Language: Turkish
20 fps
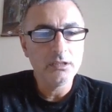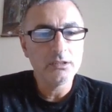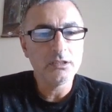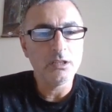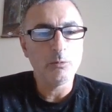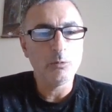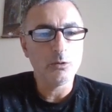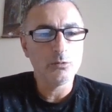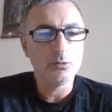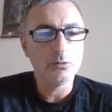
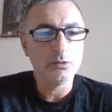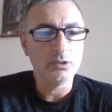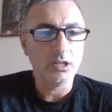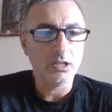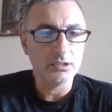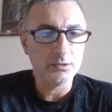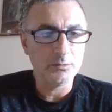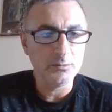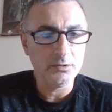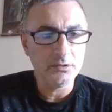temettü
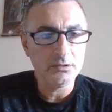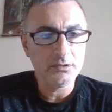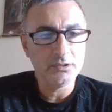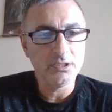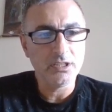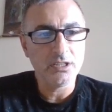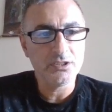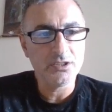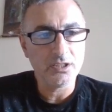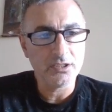dağıtımı
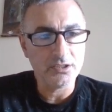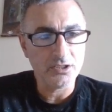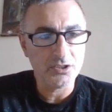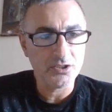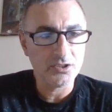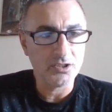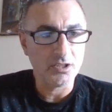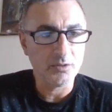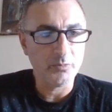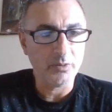
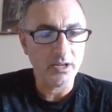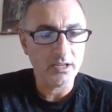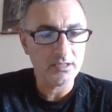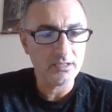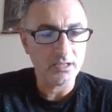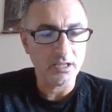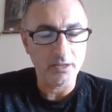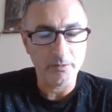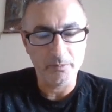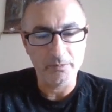gerçekleşecek. Pay
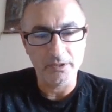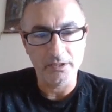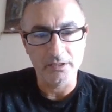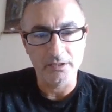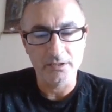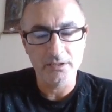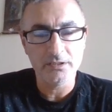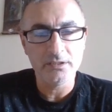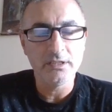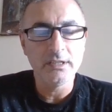
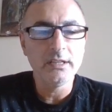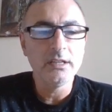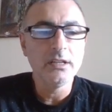sahiplerinin